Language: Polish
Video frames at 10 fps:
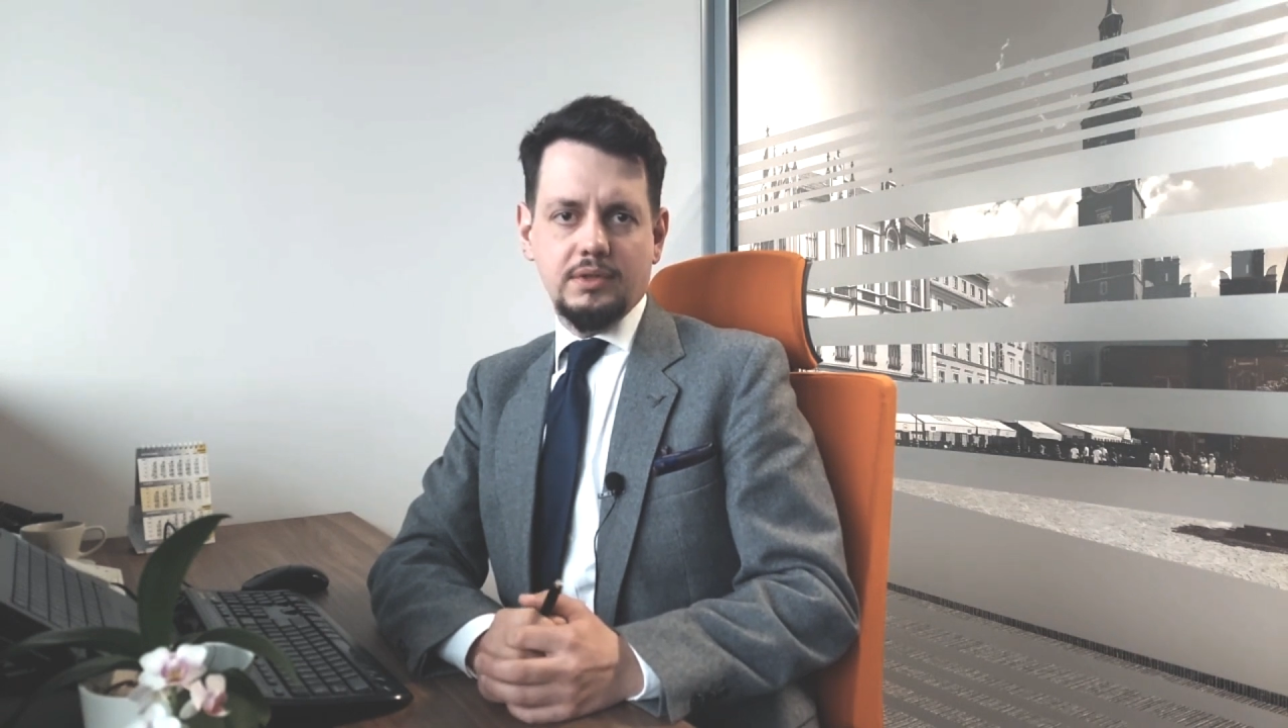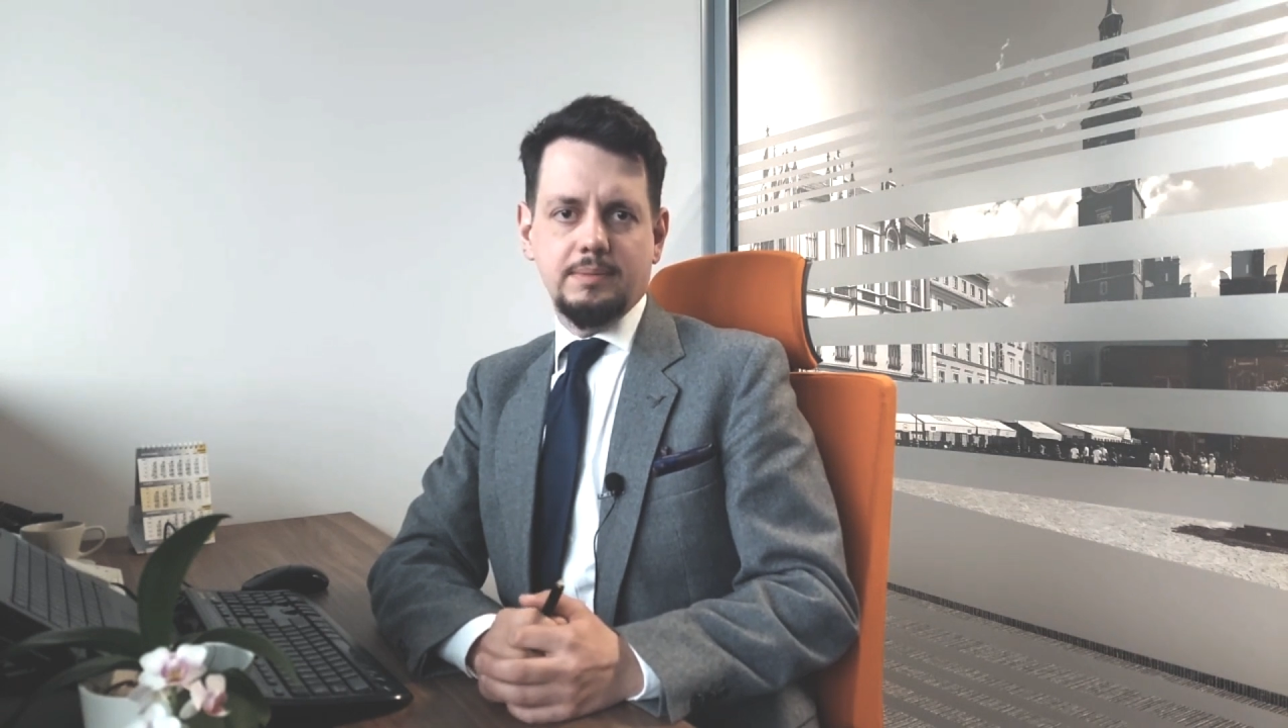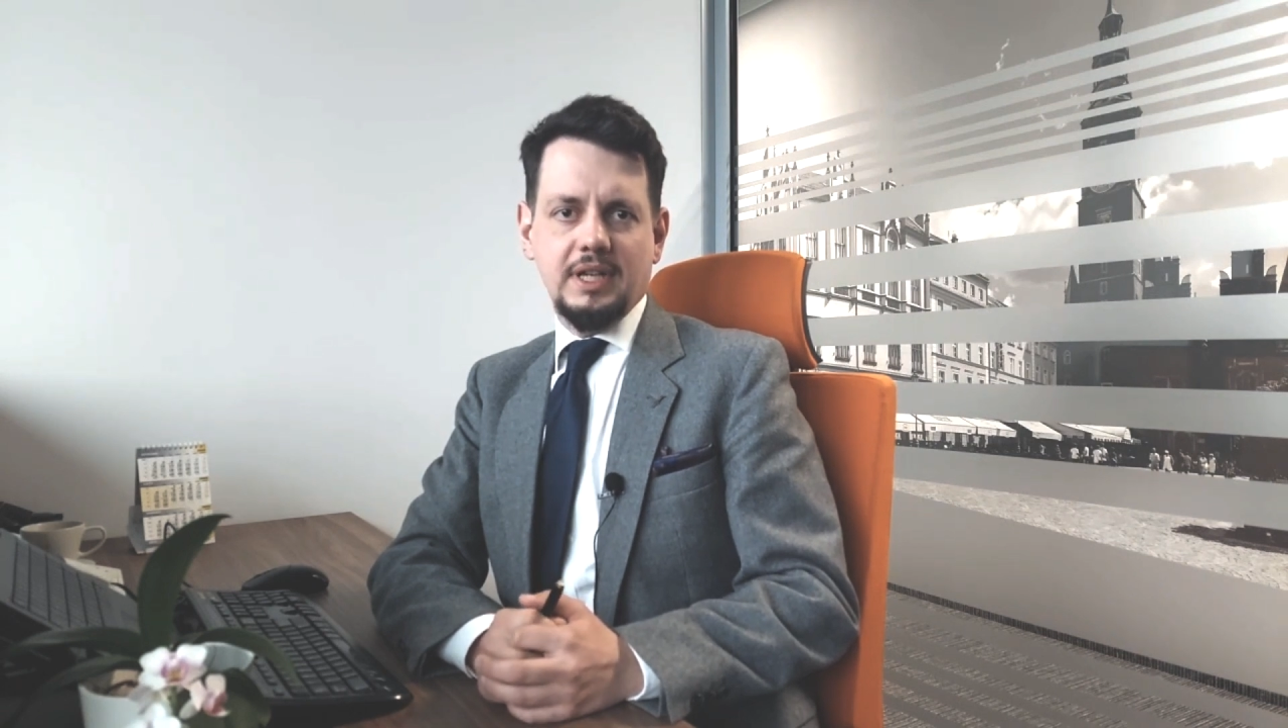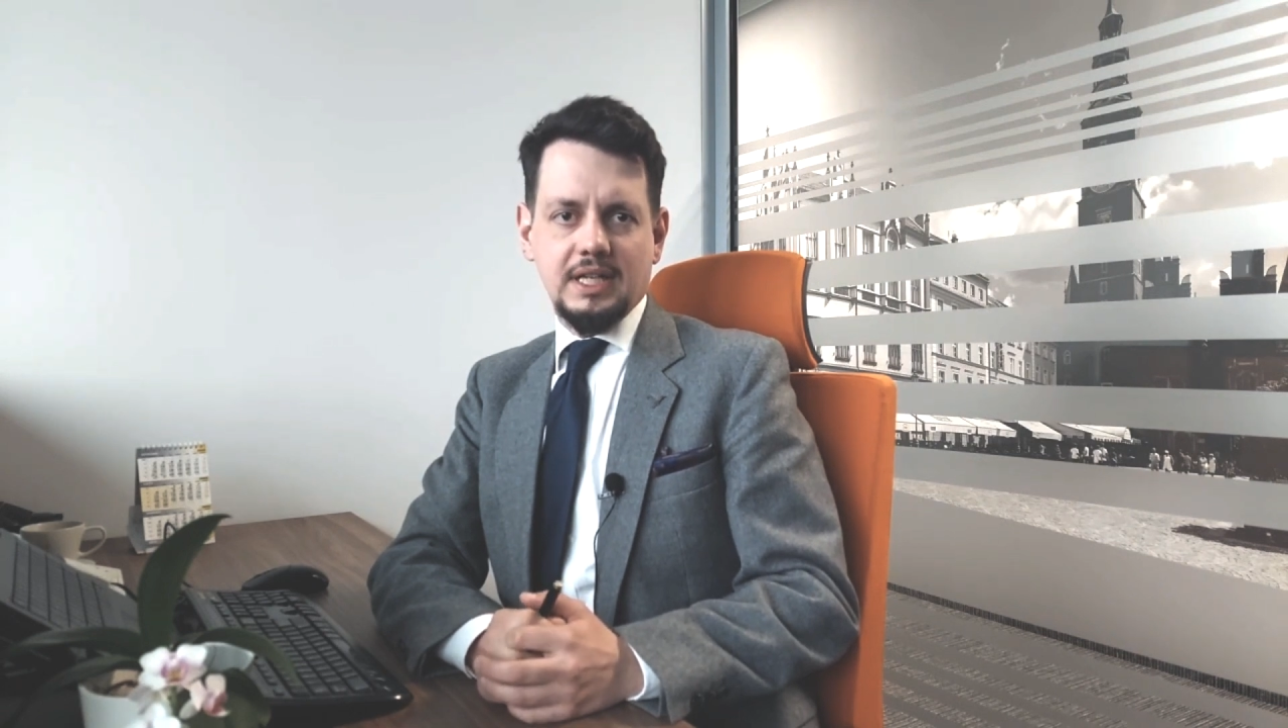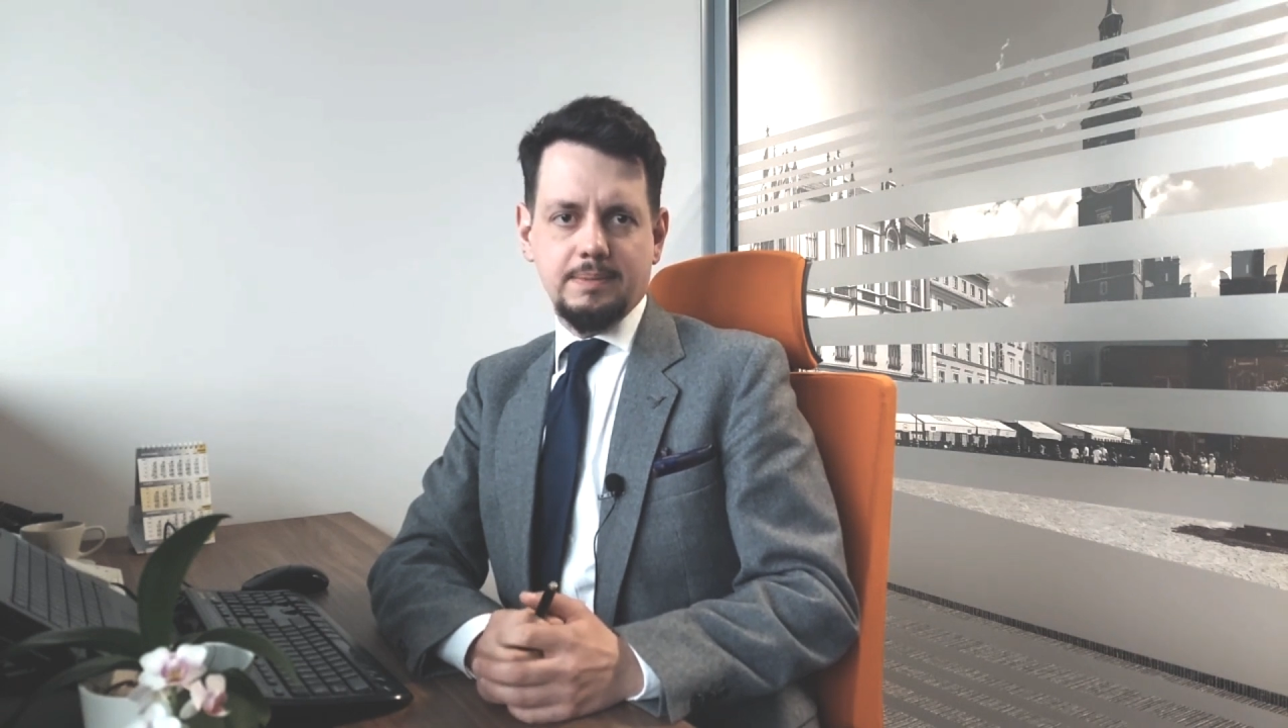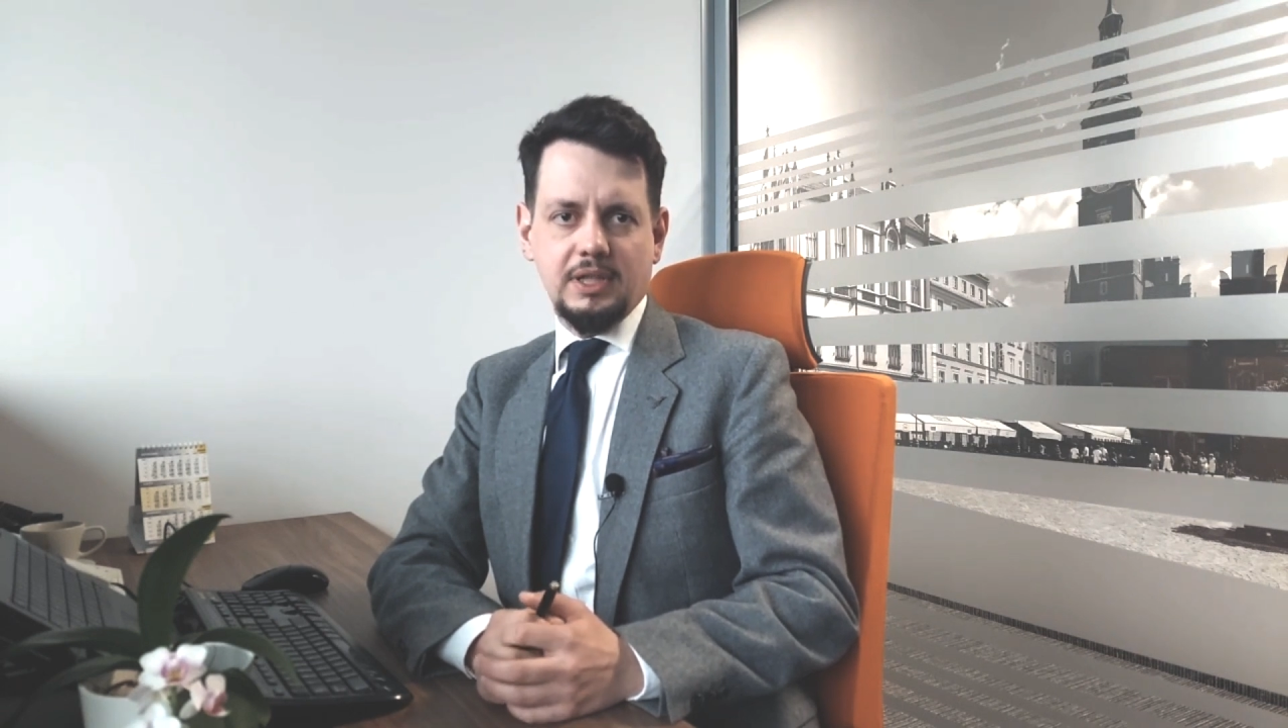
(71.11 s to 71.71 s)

o zmianach